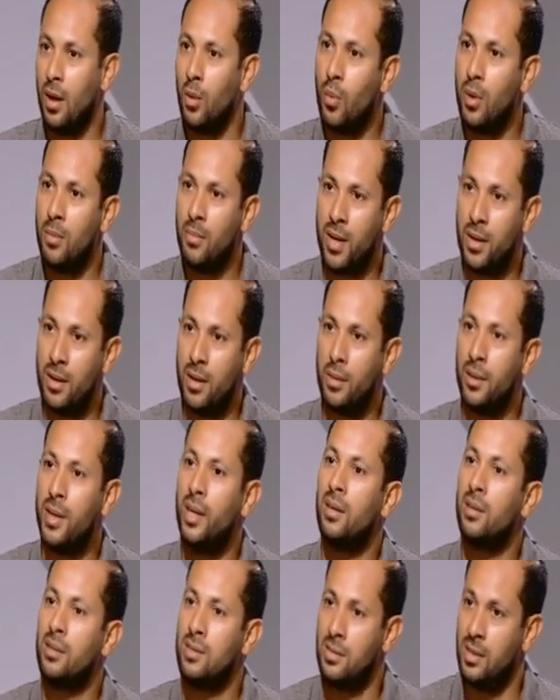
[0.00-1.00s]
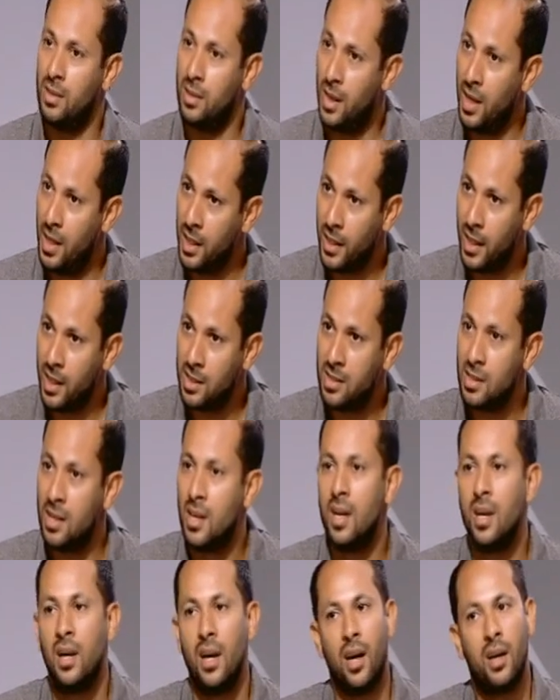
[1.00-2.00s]
اول ما نحرز نهائي الكاس
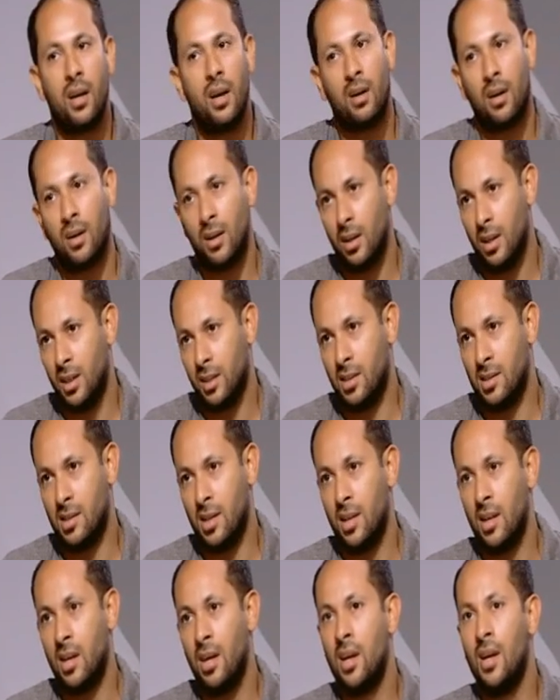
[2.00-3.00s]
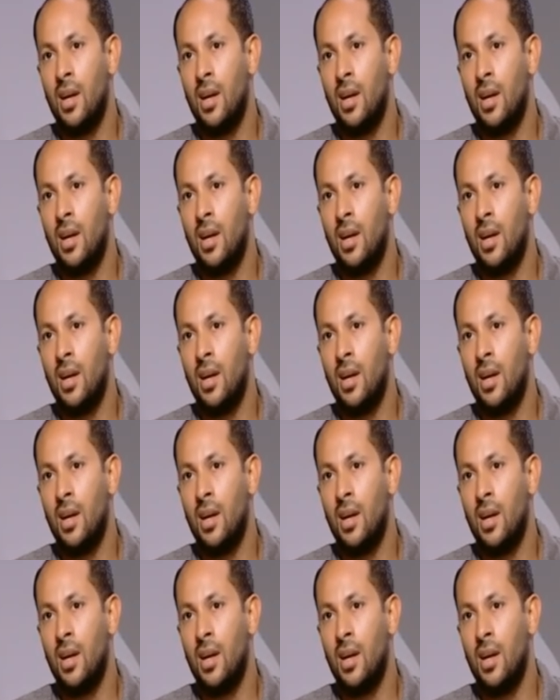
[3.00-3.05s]
انا هكرر الاعتزال